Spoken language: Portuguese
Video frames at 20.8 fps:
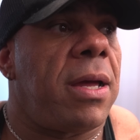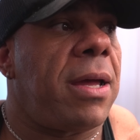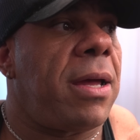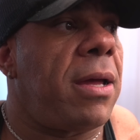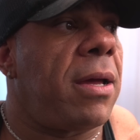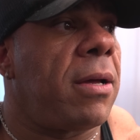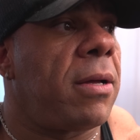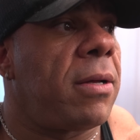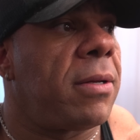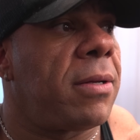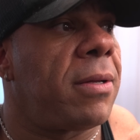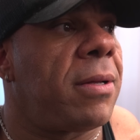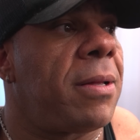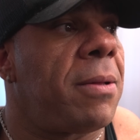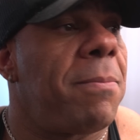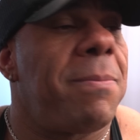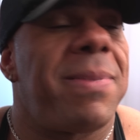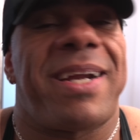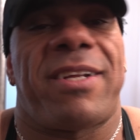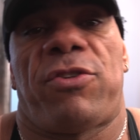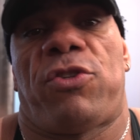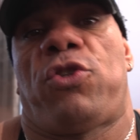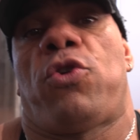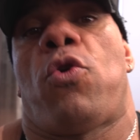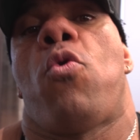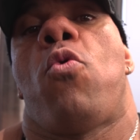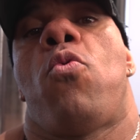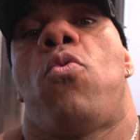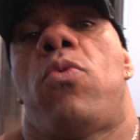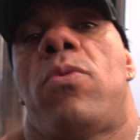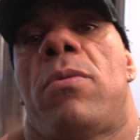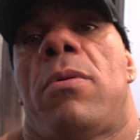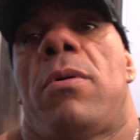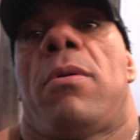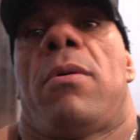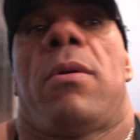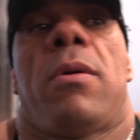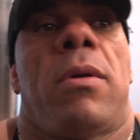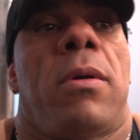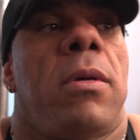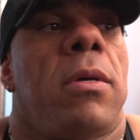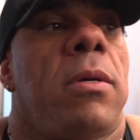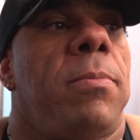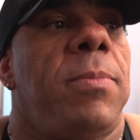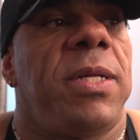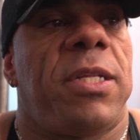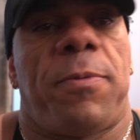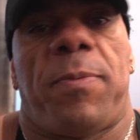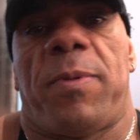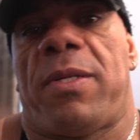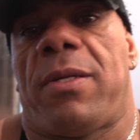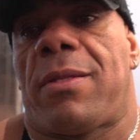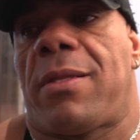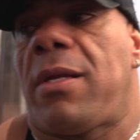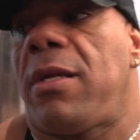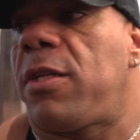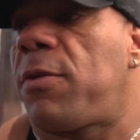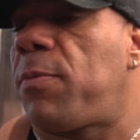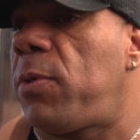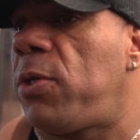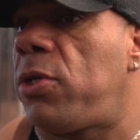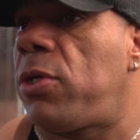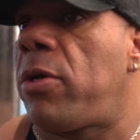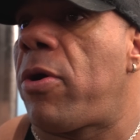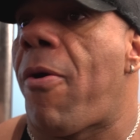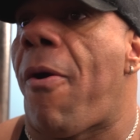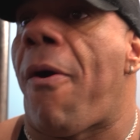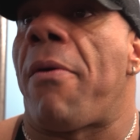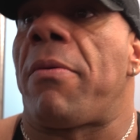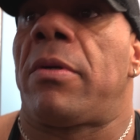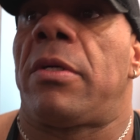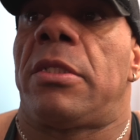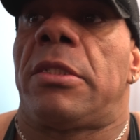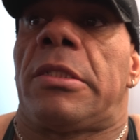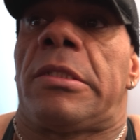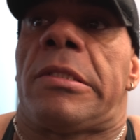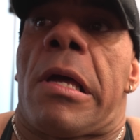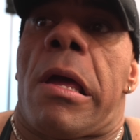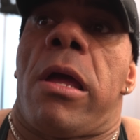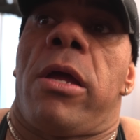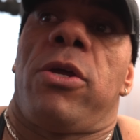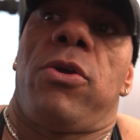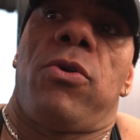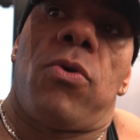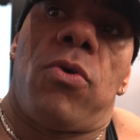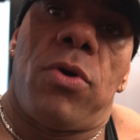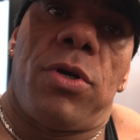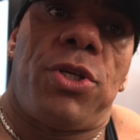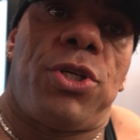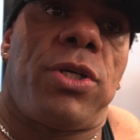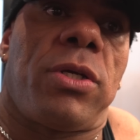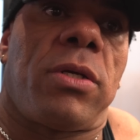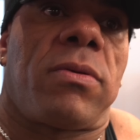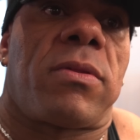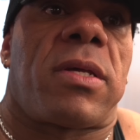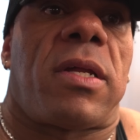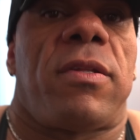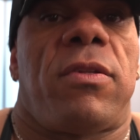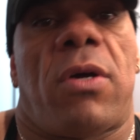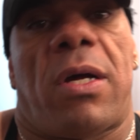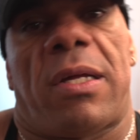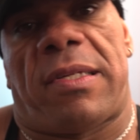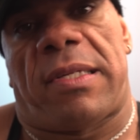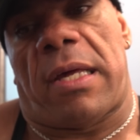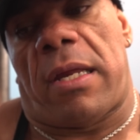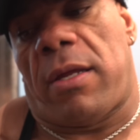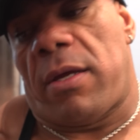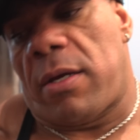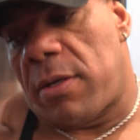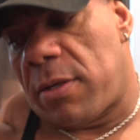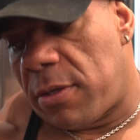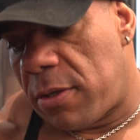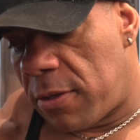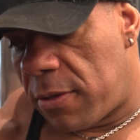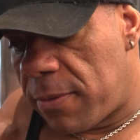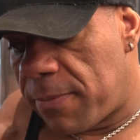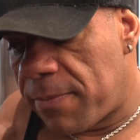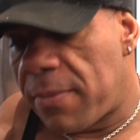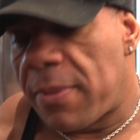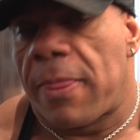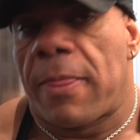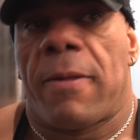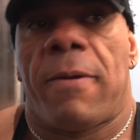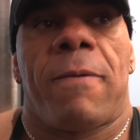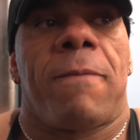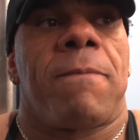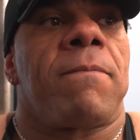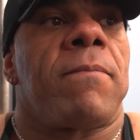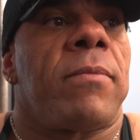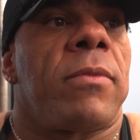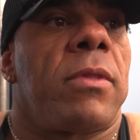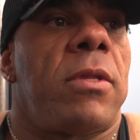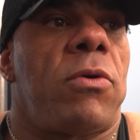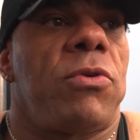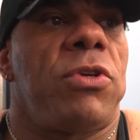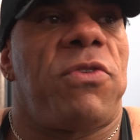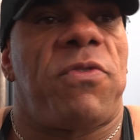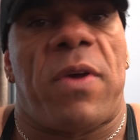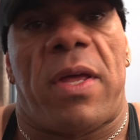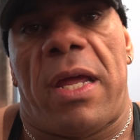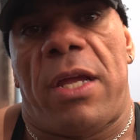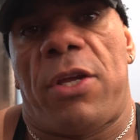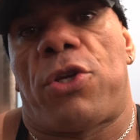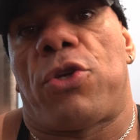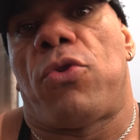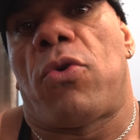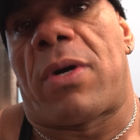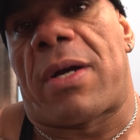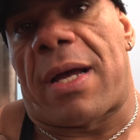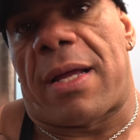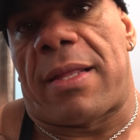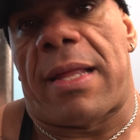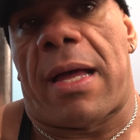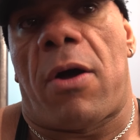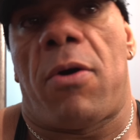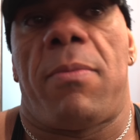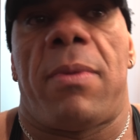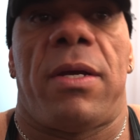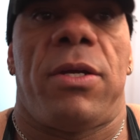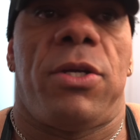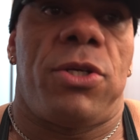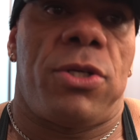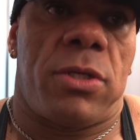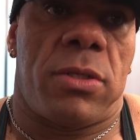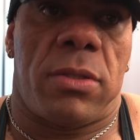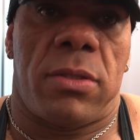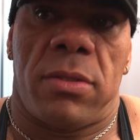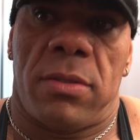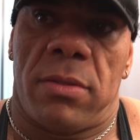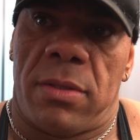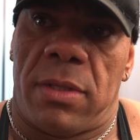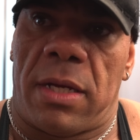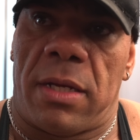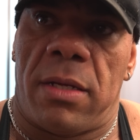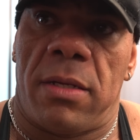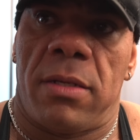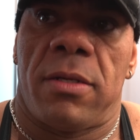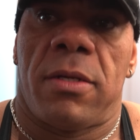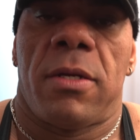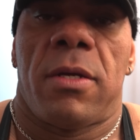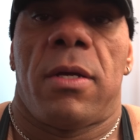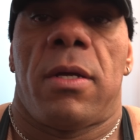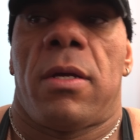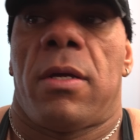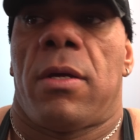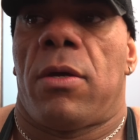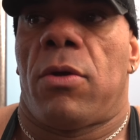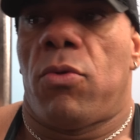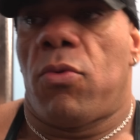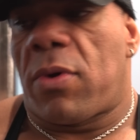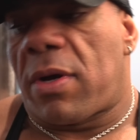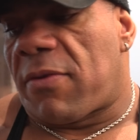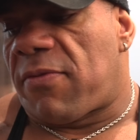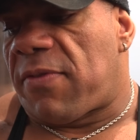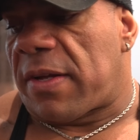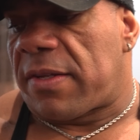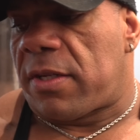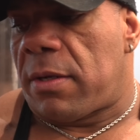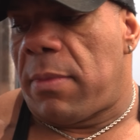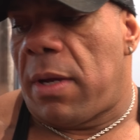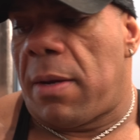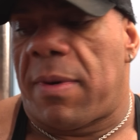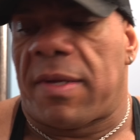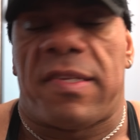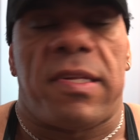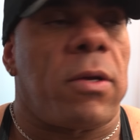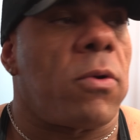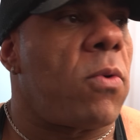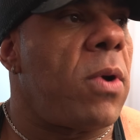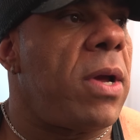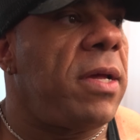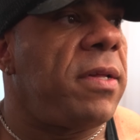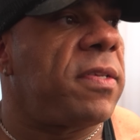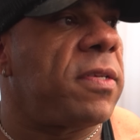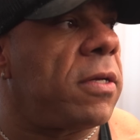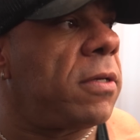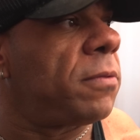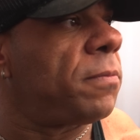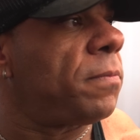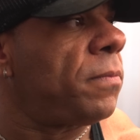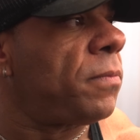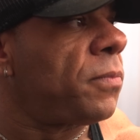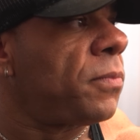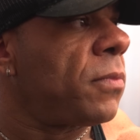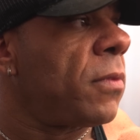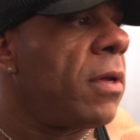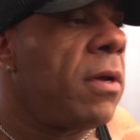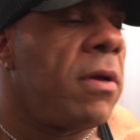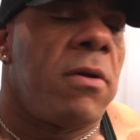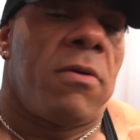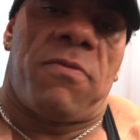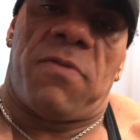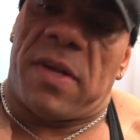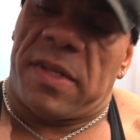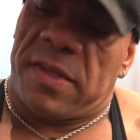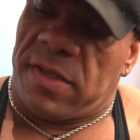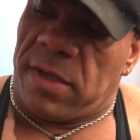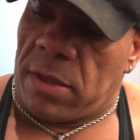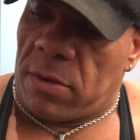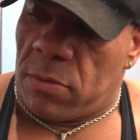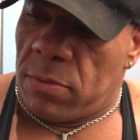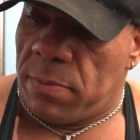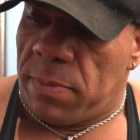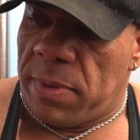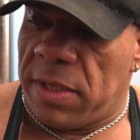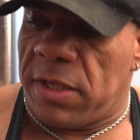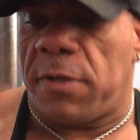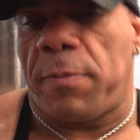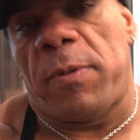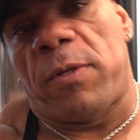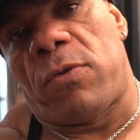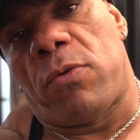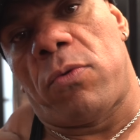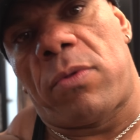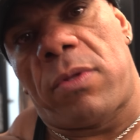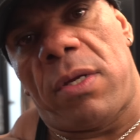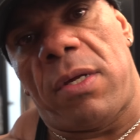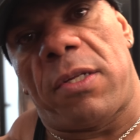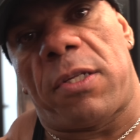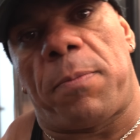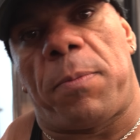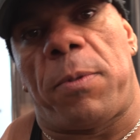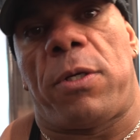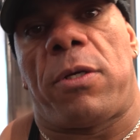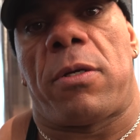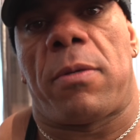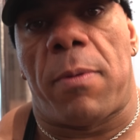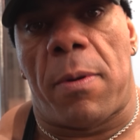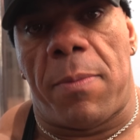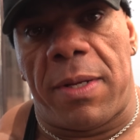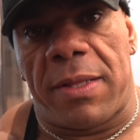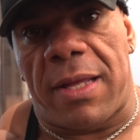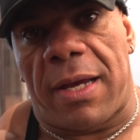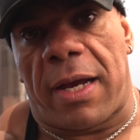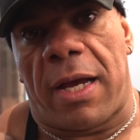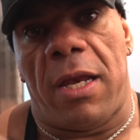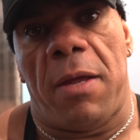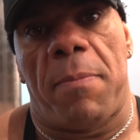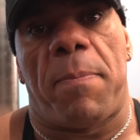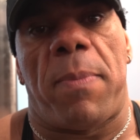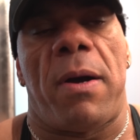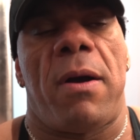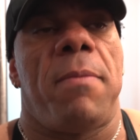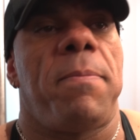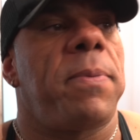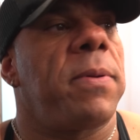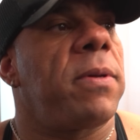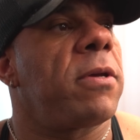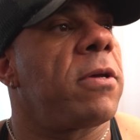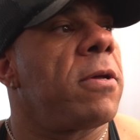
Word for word: é braçou. Bíceps e tríceps. E hoje trazer uma série não diferente do canal, mas né, eu nunca faço a mesma sequência. Fazer um bíceps, um tríceps, vou manter aquele pump.